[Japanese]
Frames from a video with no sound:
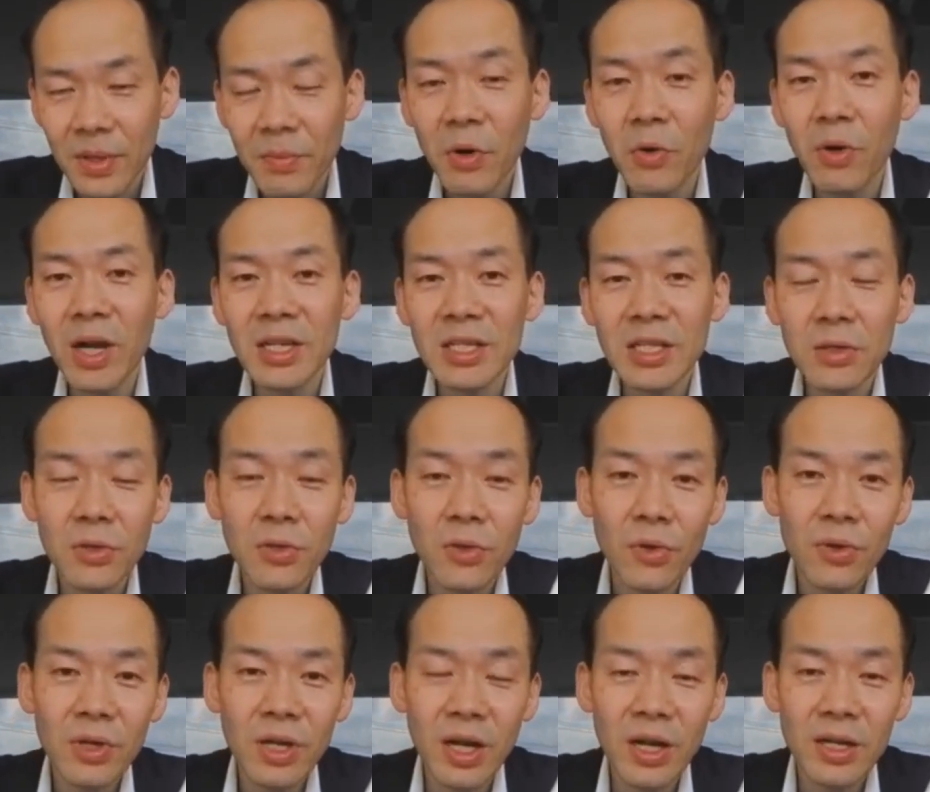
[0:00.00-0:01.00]
お会社の教
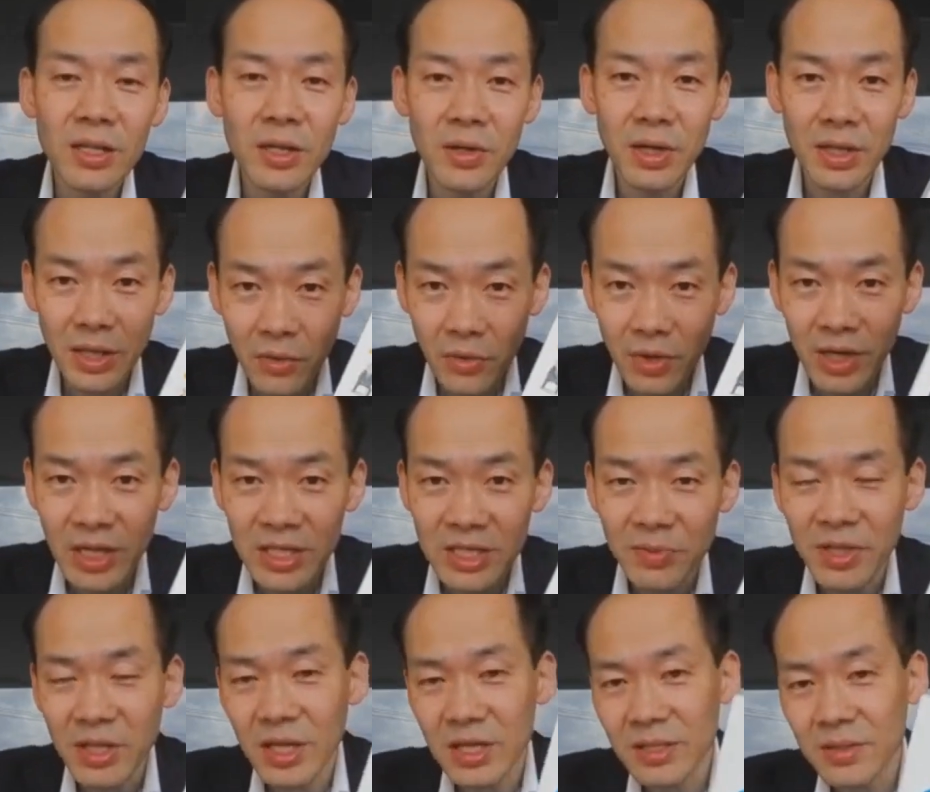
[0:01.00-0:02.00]
育考えている方はこれが一
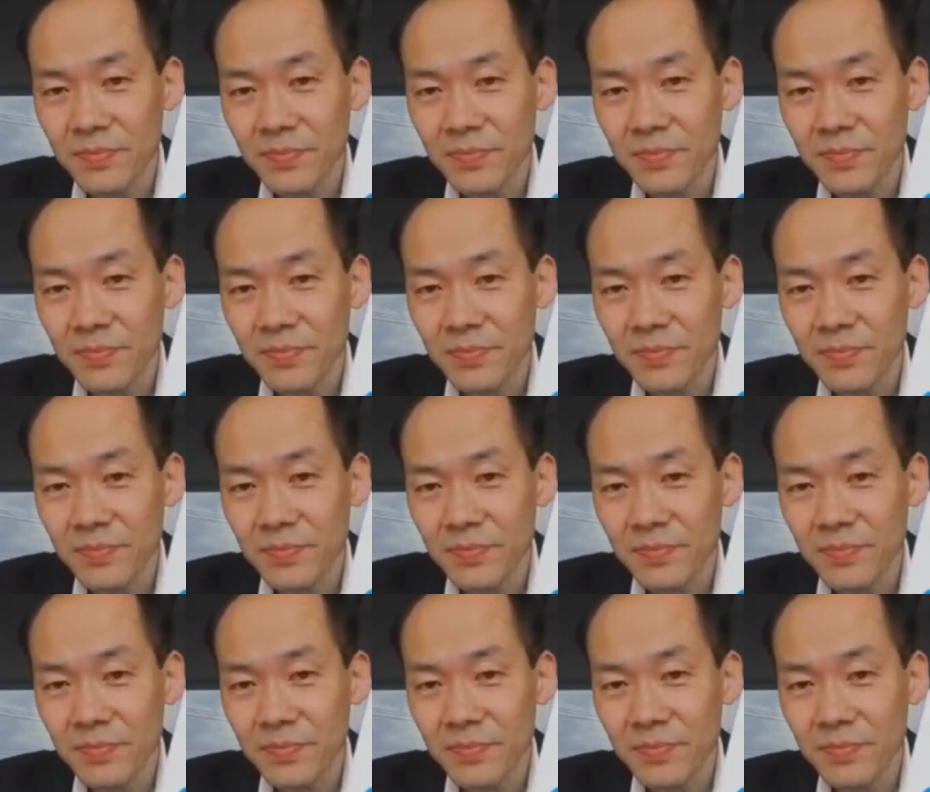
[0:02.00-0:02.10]
番です。